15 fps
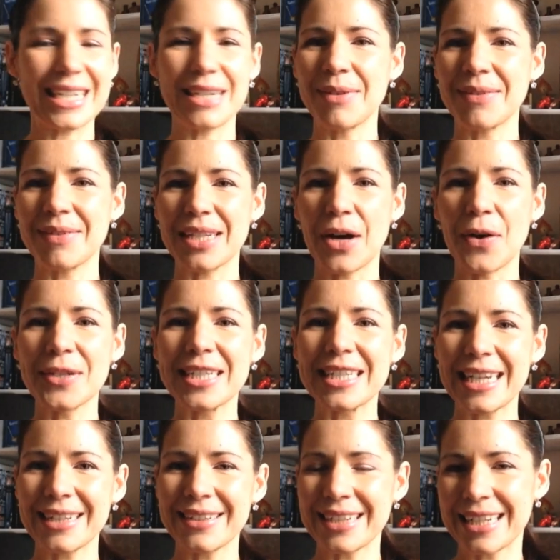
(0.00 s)
da jemand was
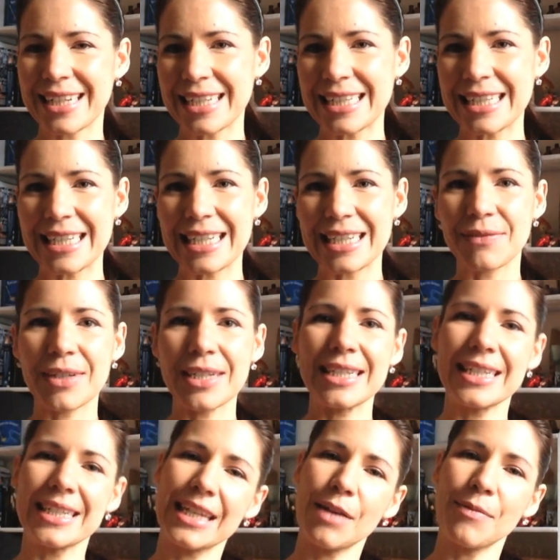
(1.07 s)
ausdenken dann erzählt, weil sie
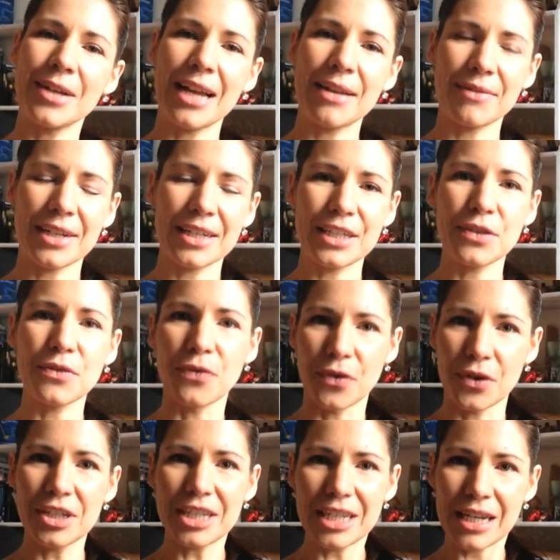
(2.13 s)
sich selber einfach nicht so
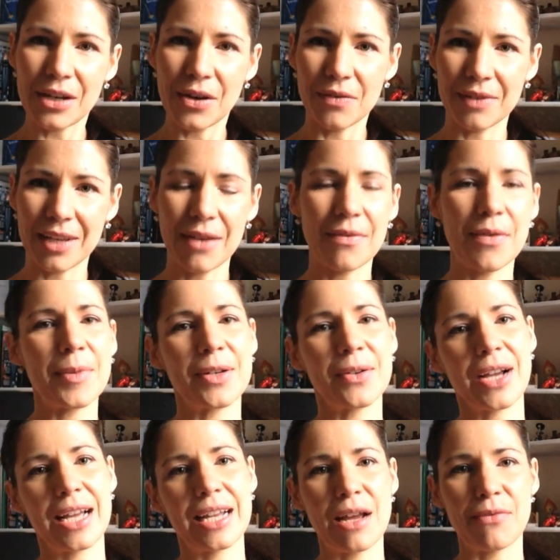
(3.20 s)
vorstellen können, ja, wenn man noch
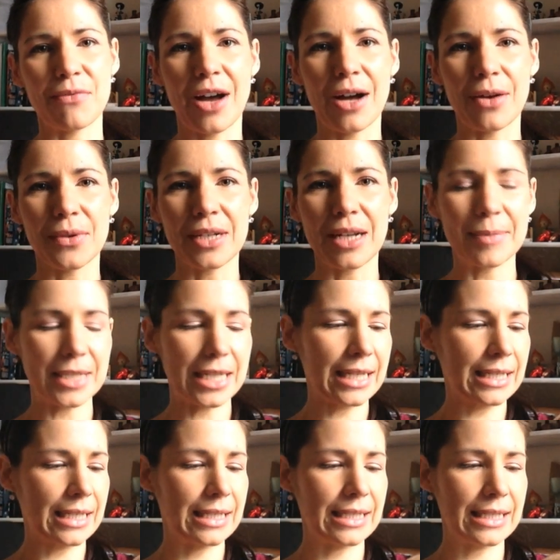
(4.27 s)
keine Erfahrung damit
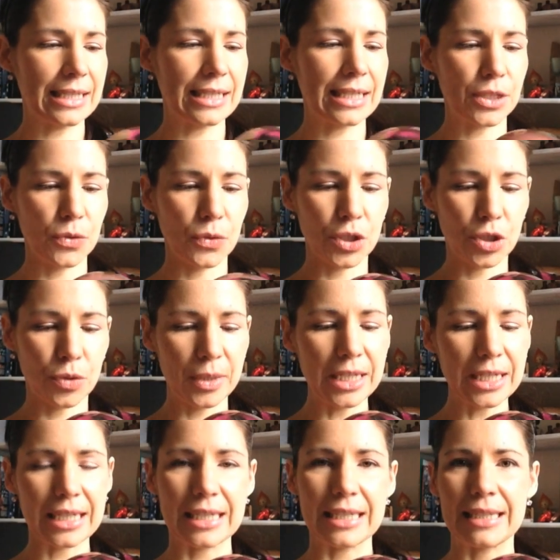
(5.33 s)
hat, dann ist das natürlich
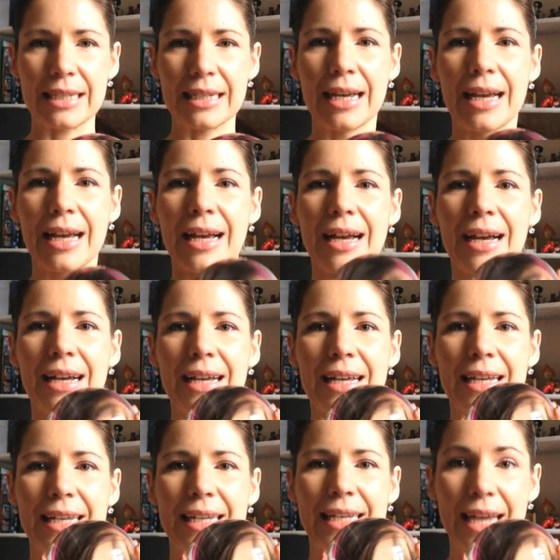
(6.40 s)
schwierig.
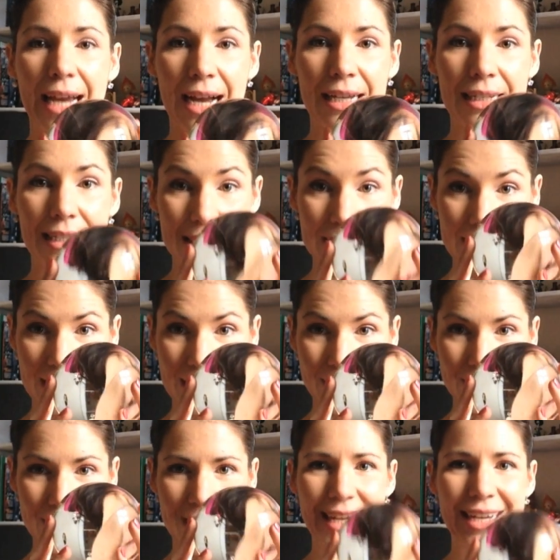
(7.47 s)
Ja, das ist
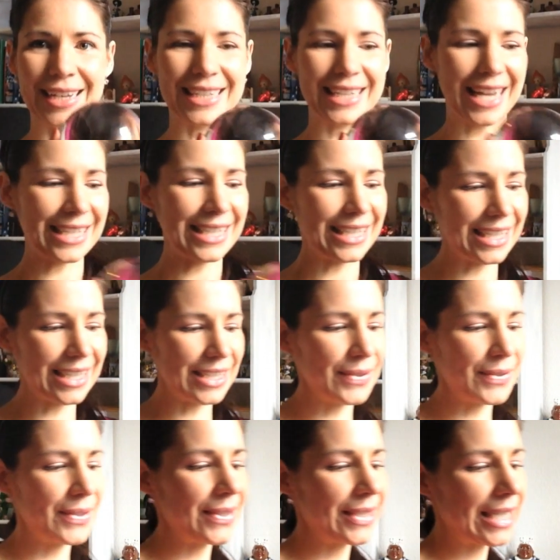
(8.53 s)
also der Klassiker
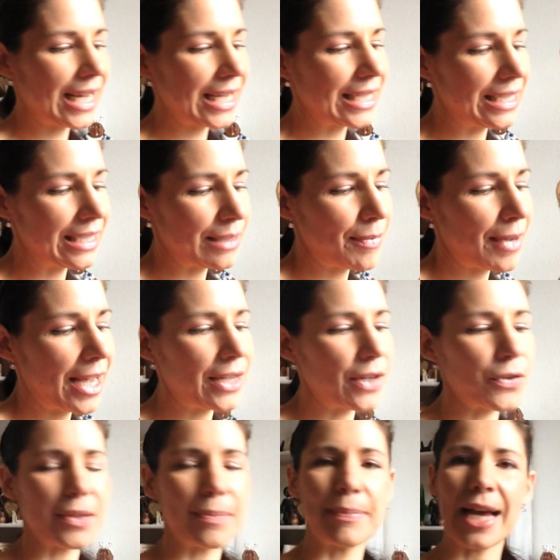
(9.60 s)
sozusagen. Hier ist mal eine
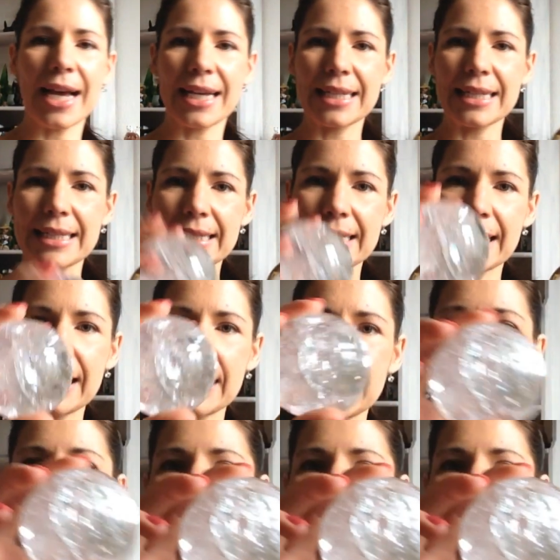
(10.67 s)
aus Bergkristall.